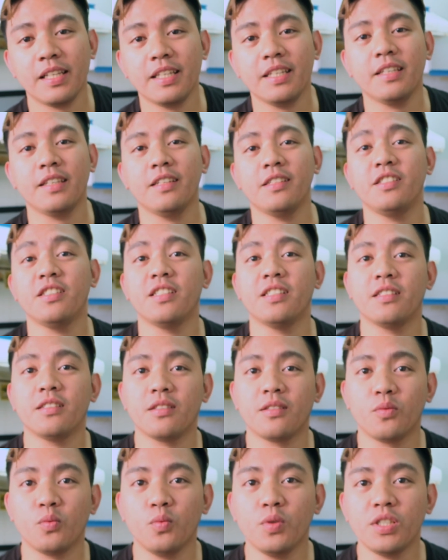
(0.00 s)
na ingredient
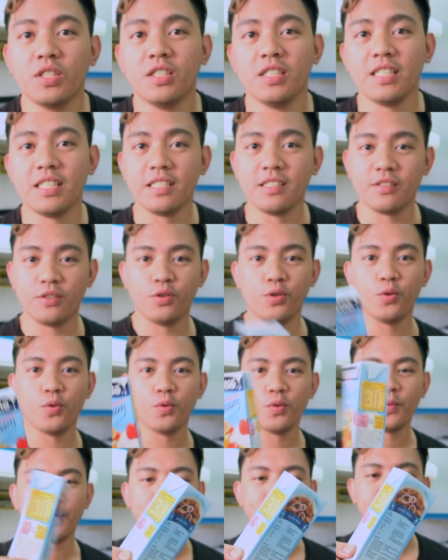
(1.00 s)
which is
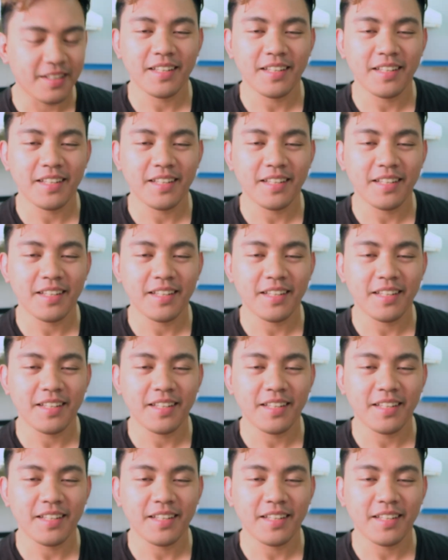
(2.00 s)
yung